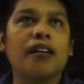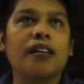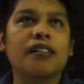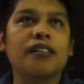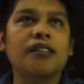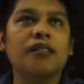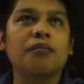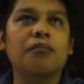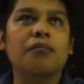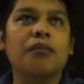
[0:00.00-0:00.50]

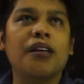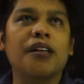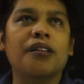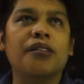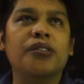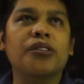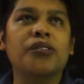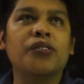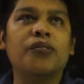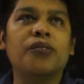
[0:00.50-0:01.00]
x
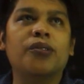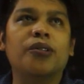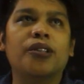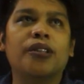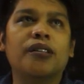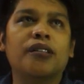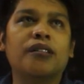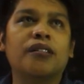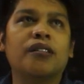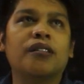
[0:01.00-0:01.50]
minus
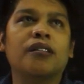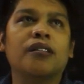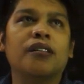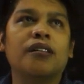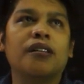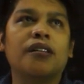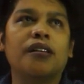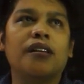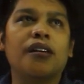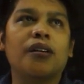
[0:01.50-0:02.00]
4
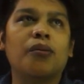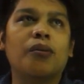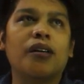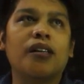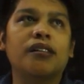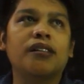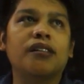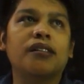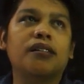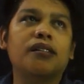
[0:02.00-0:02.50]

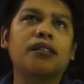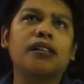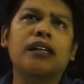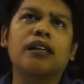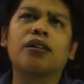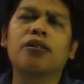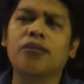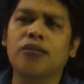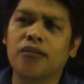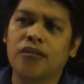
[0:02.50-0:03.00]
equals
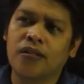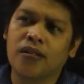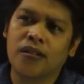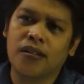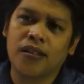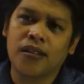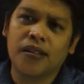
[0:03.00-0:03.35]
0.